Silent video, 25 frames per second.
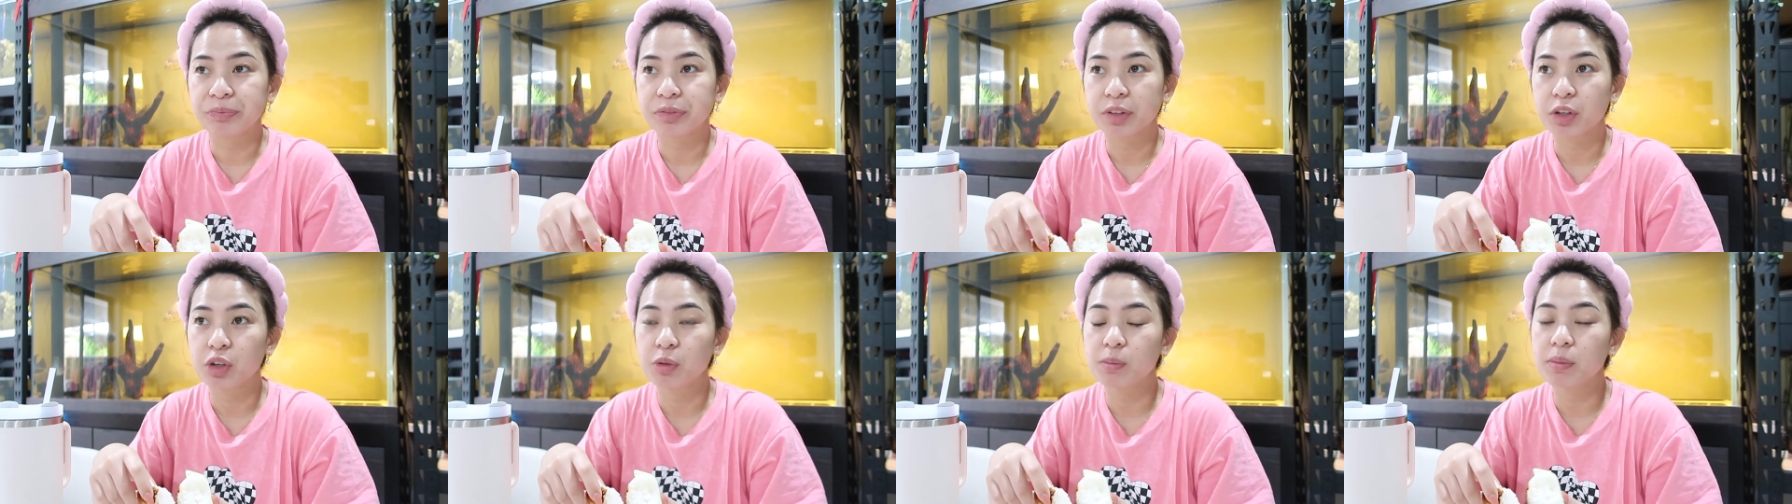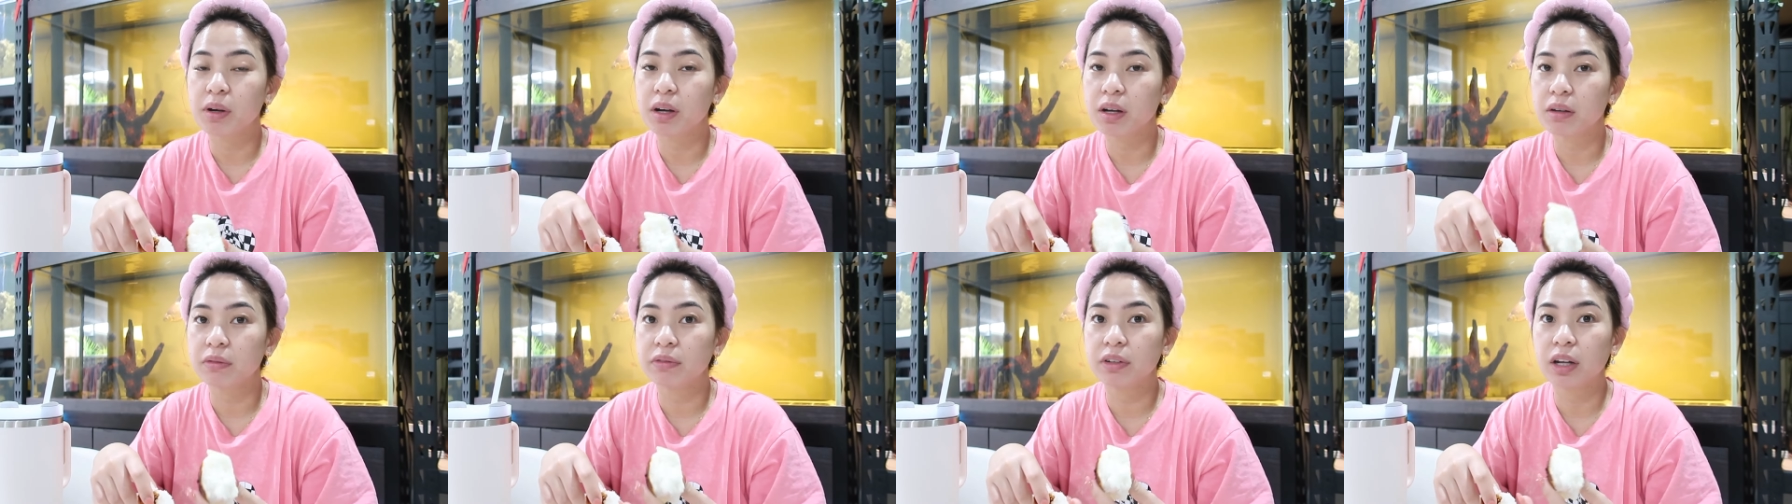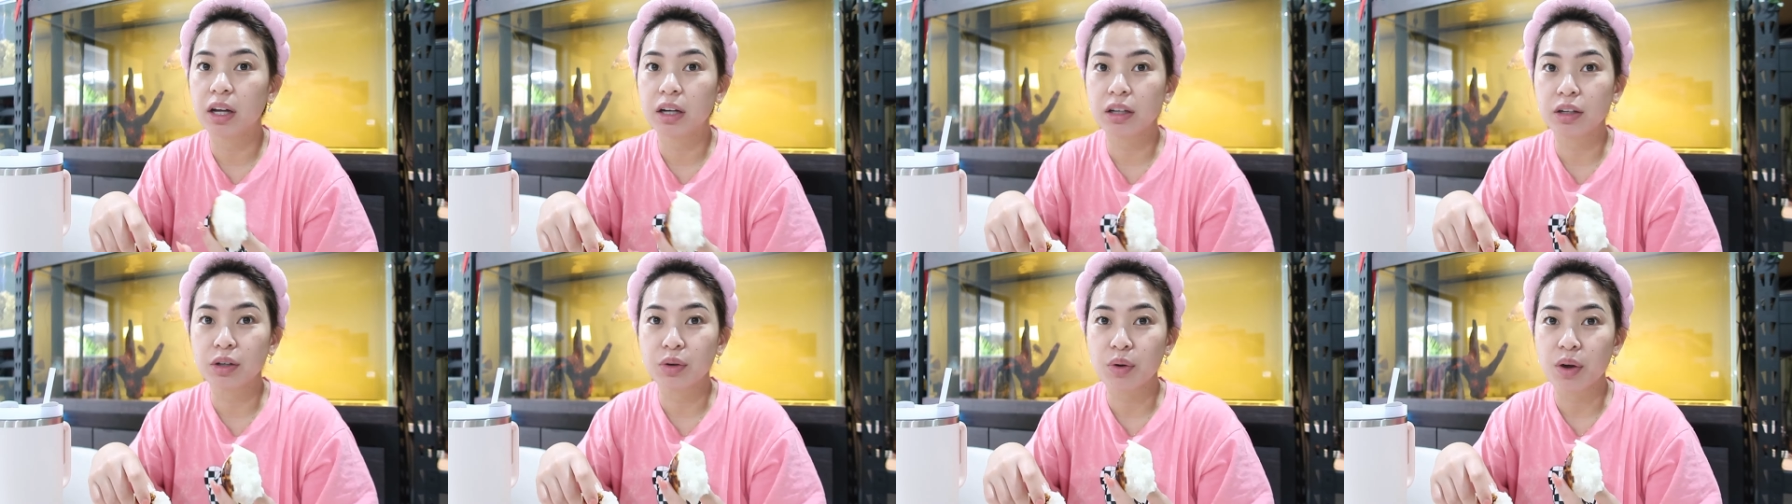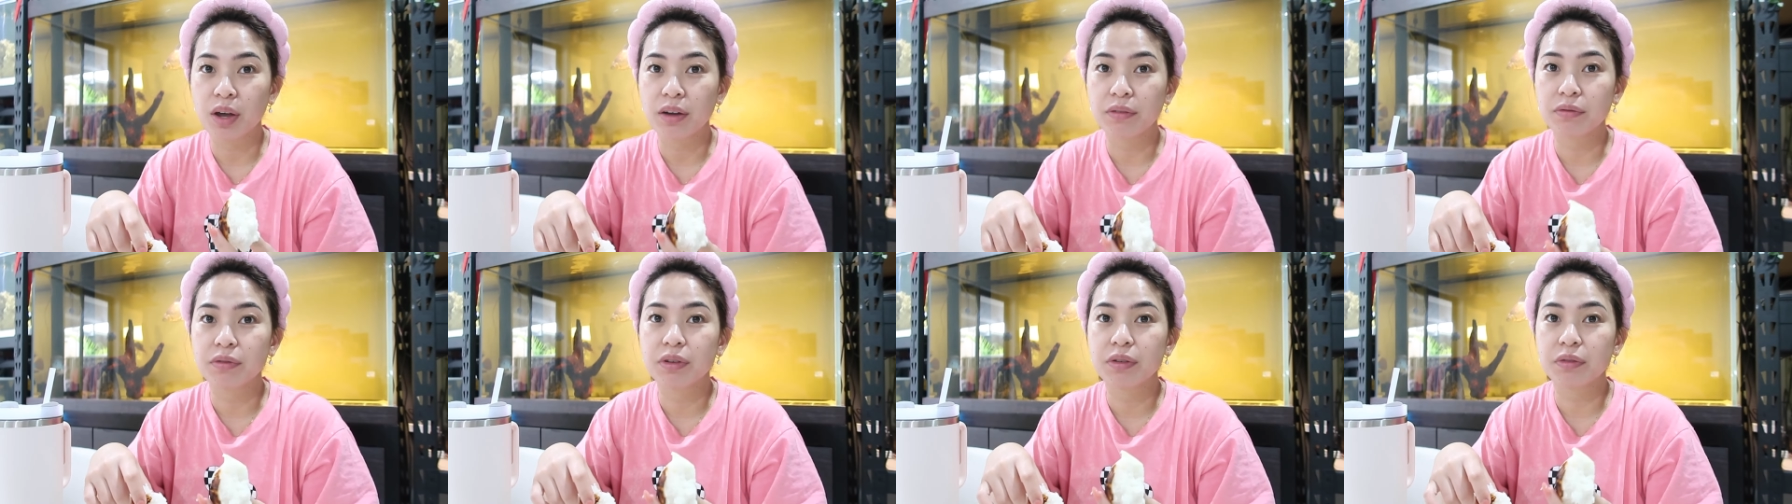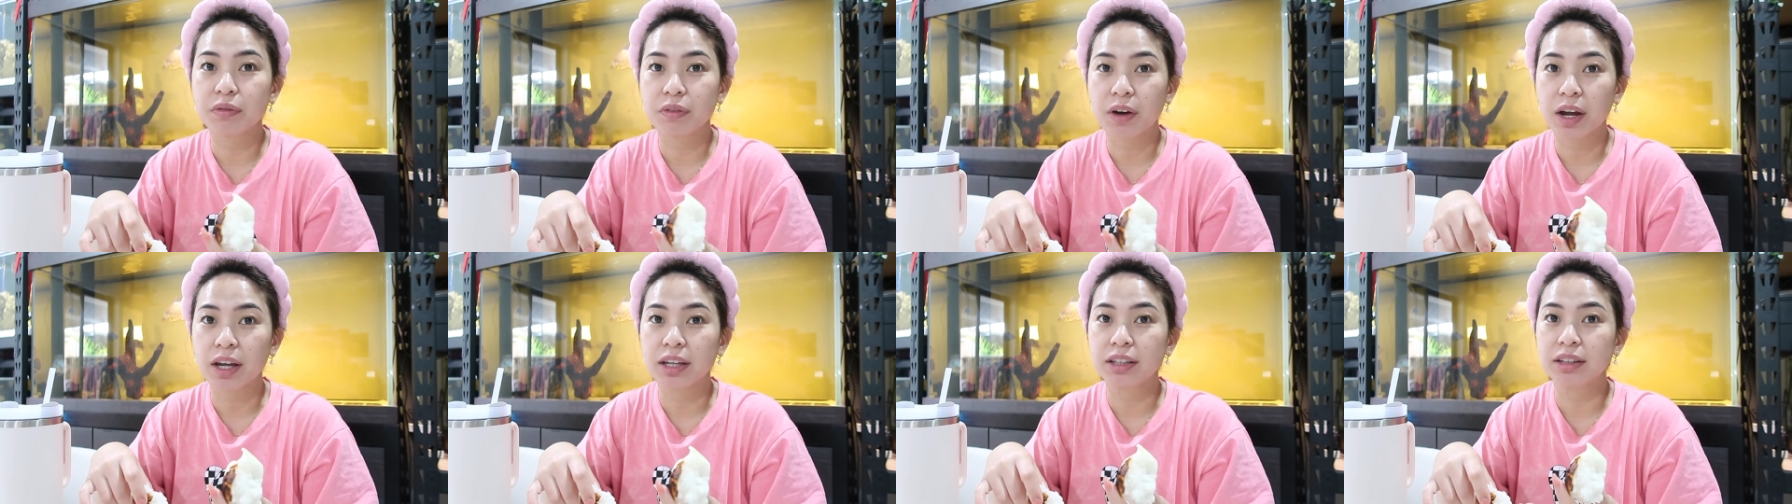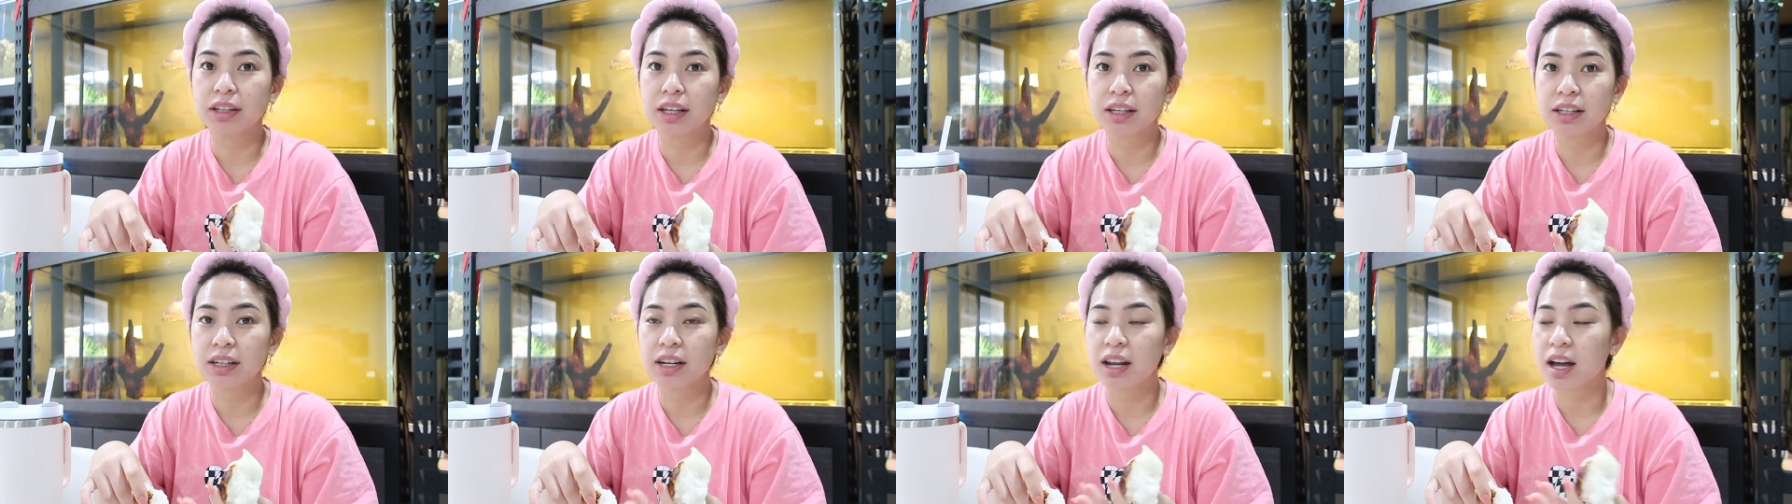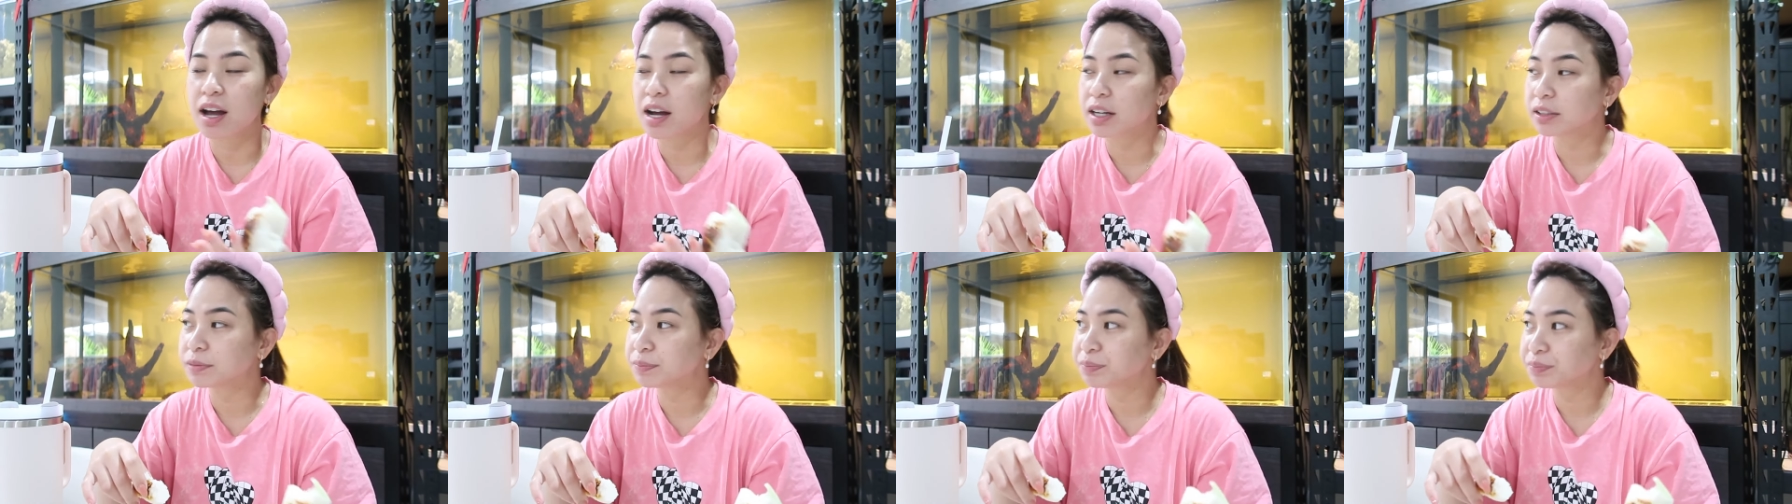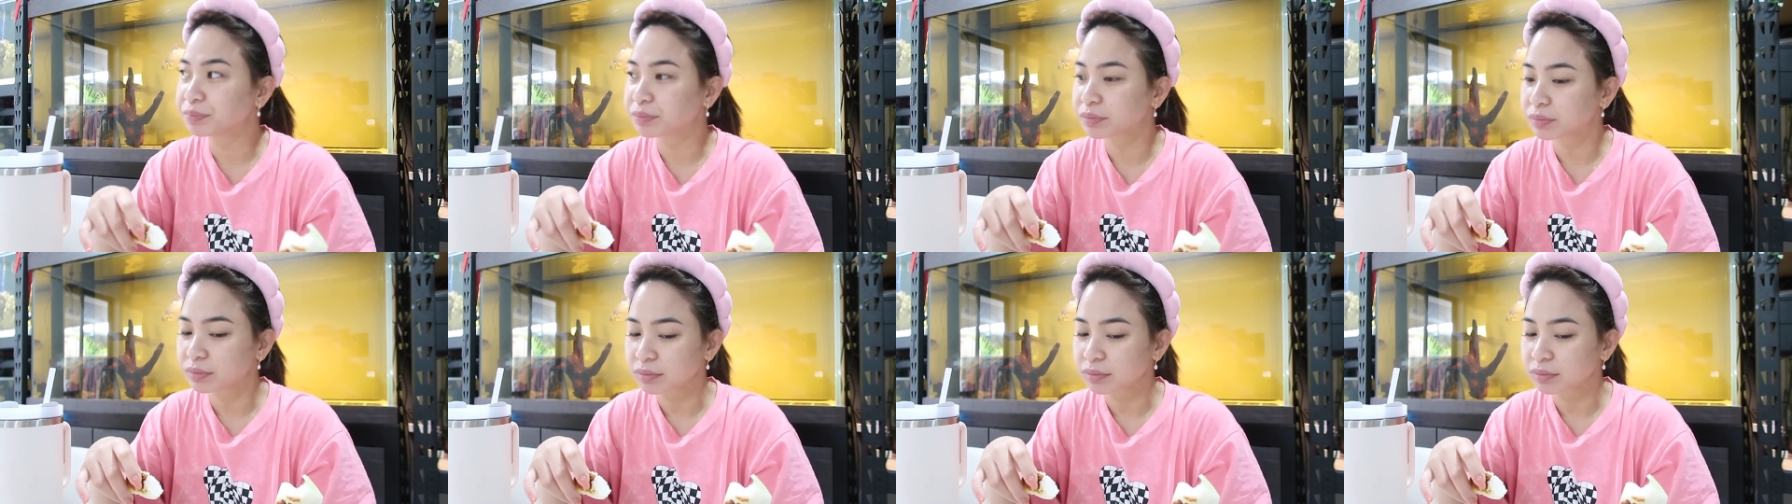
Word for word: yung mga vlog ko every Friday lang.